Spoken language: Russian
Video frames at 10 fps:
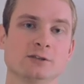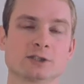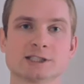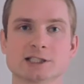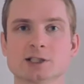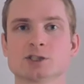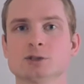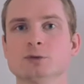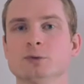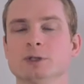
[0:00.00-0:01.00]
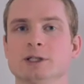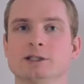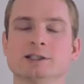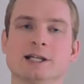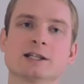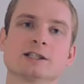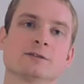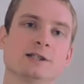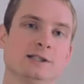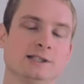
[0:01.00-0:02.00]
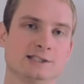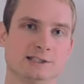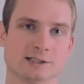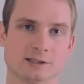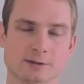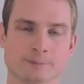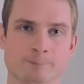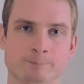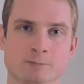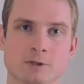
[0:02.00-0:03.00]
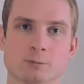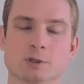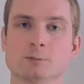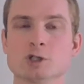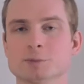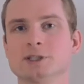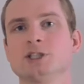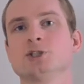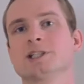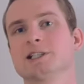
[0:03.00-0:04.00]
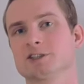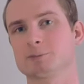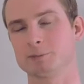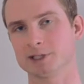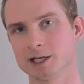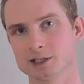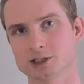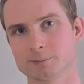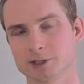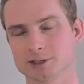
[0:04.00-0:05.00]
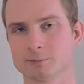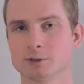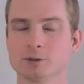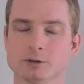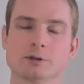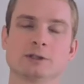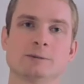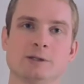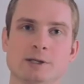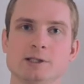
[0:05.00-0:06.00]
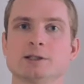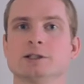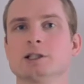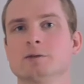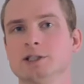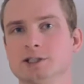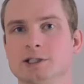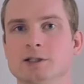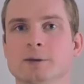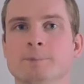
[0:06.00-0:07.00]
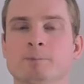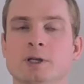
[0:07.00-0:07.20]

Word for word: И в конце концов, ты так этого и не сделал. Вот, может быть, ты еще когда-то вспоминаешь об этом, но тем не менее ты этого не сделал.